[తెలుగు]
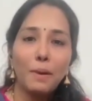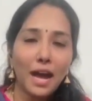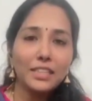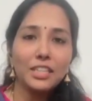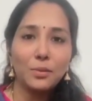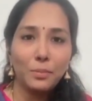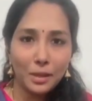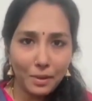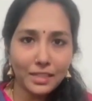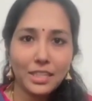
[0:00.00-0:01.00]
బాధ్యతను మన
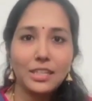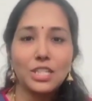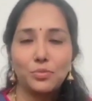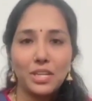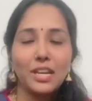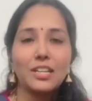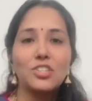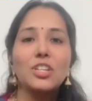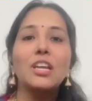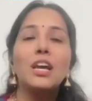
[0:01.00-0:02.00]
బాధ్యతగా స్వీకరించి